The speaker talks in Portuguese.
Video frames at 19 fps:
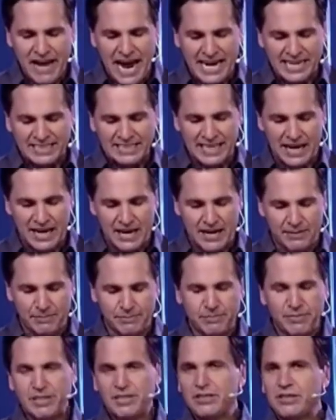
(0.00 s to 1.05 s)
A esses uh,
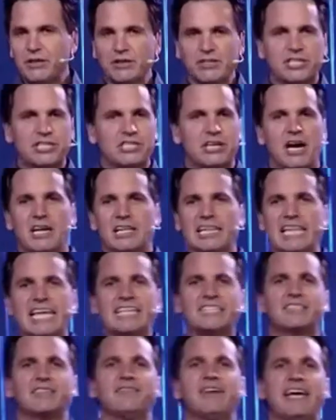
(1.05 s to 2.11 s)
dois mandamentos
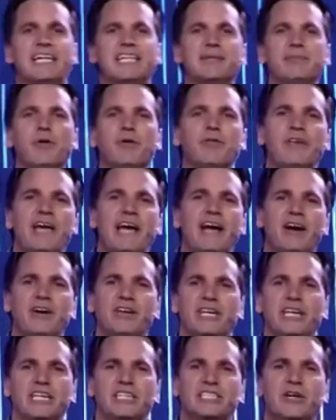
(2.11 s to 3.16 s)
estão sujeitas
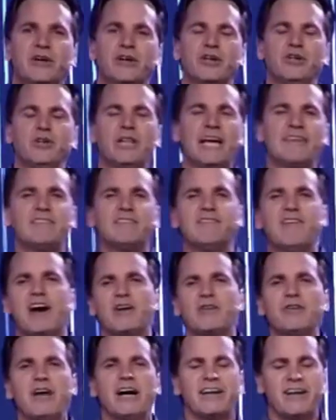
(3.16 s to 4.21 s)
todas as leis e
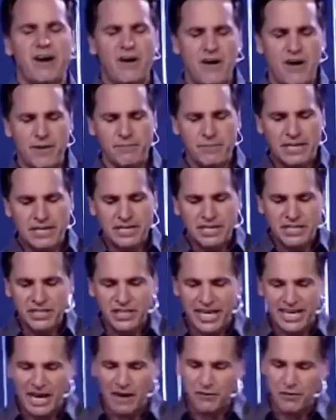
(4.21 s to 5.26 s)
os profetas.